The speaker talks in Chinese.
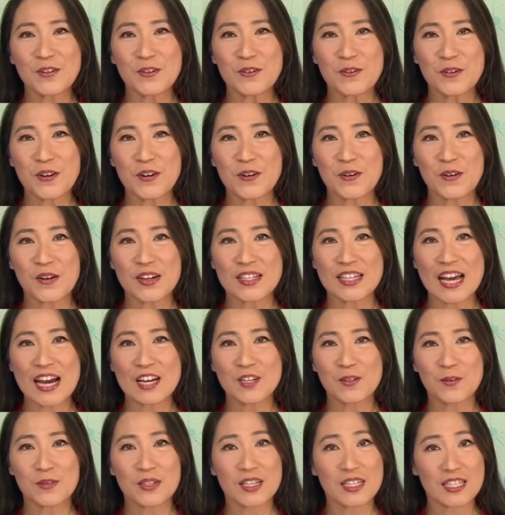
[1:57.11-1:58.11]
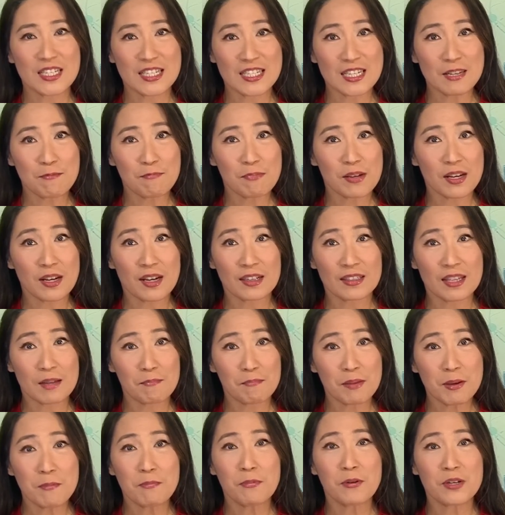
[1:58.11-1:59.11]
中国国家主席习近平可
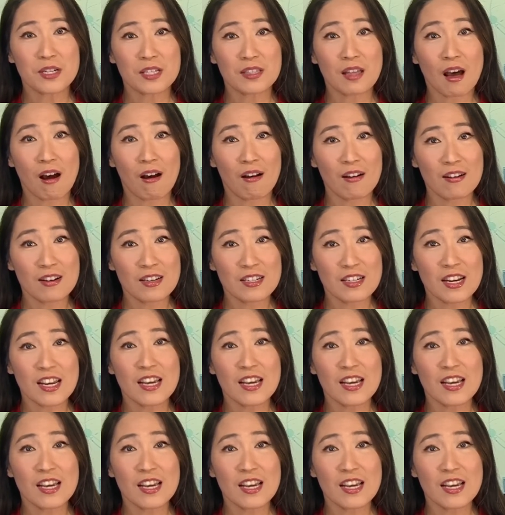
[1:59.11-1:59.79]
能并不知道